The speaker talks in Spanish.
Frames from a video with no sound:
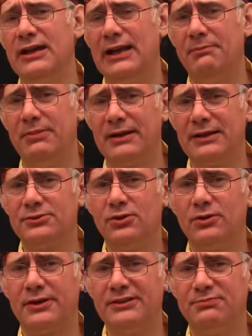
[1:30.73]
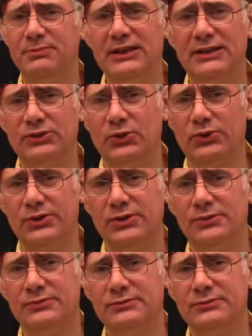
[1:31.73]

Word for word: al aparato respiratorio.